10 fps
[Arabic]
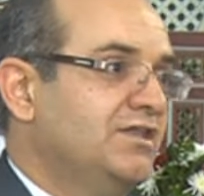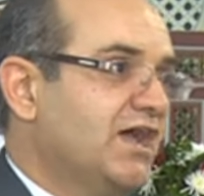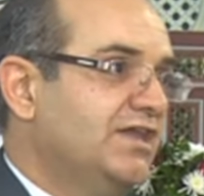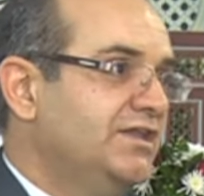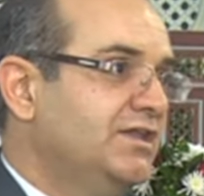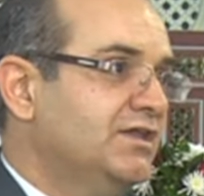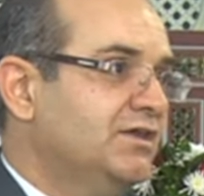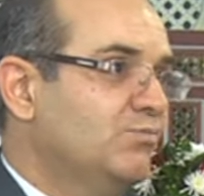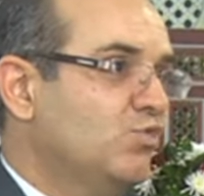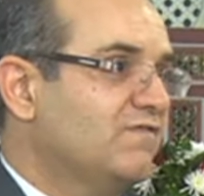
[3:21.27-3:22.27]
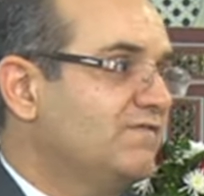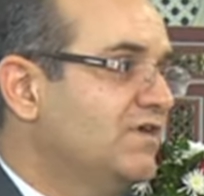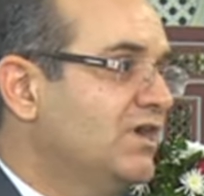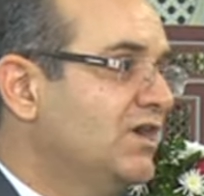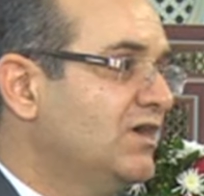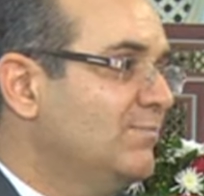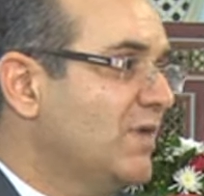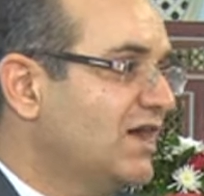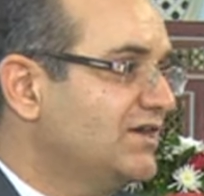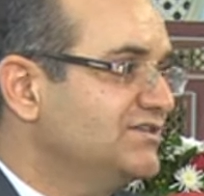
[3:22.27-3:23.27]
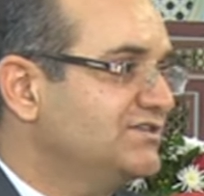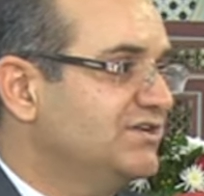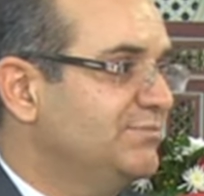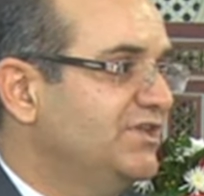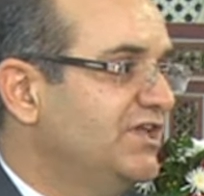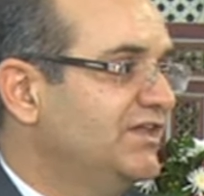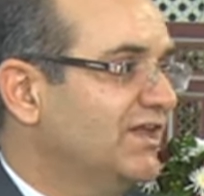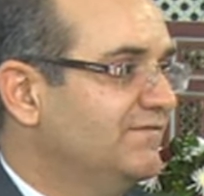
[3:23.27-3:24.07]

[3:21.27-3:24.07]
يعني آه، موفى آه، مارس بدايه